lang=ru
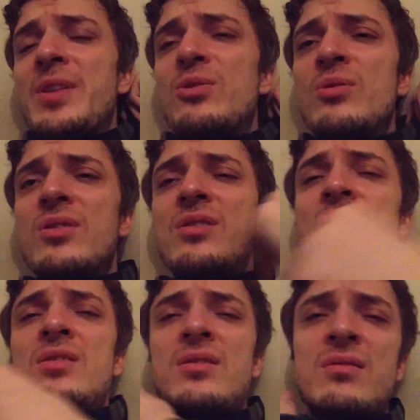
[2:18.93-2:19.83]
Сегодня,
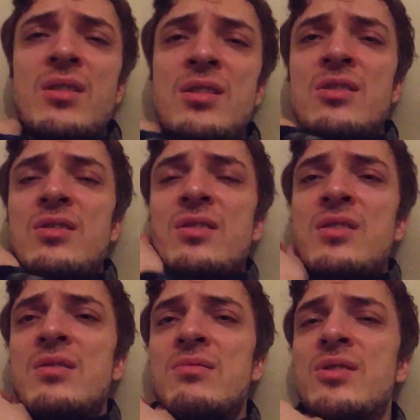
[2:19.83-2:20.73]
кстати, наконец-то
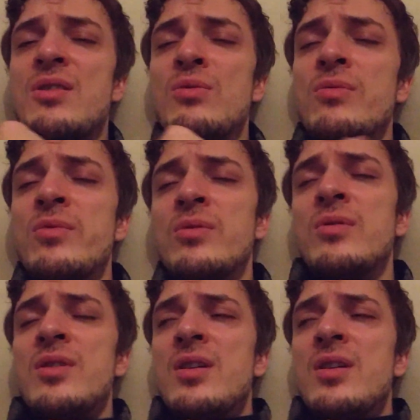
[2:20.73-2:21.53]
сходил в столовую.